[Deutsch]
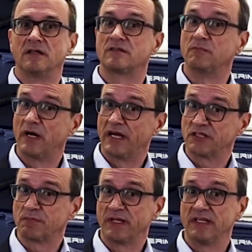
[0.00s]
Zum
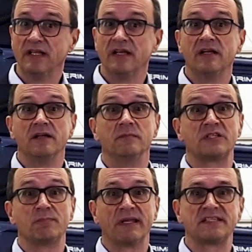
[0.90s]
Beispiel
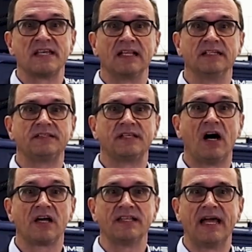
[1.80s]
mit speziellen
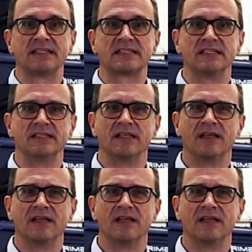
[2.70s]
Tarnnetzen.